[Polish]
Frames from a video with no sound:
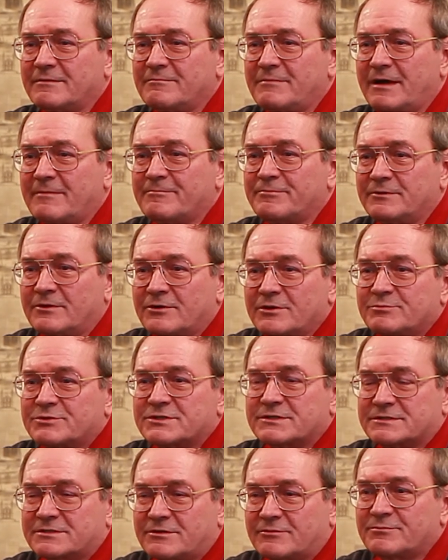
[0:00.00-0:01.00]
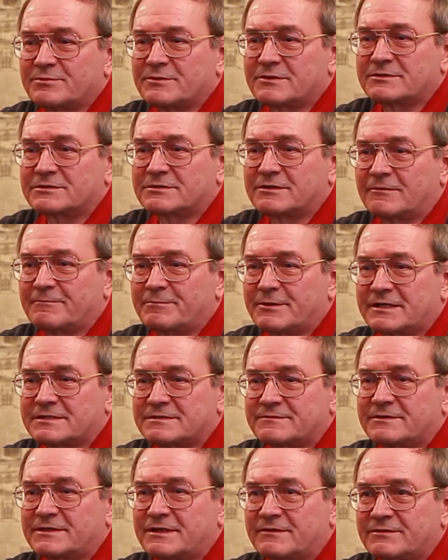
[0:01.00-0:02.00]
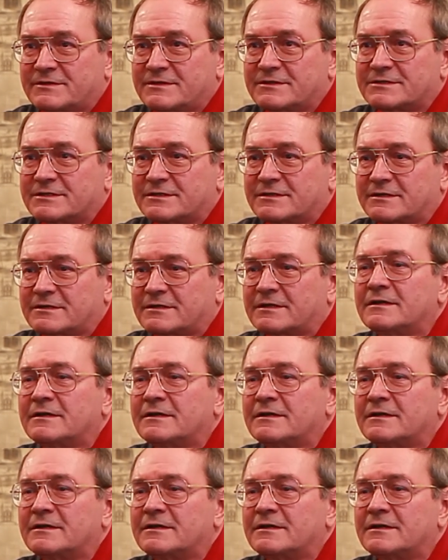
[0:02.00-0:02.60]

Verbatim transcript: map no i przystąpić do prac wydawniczych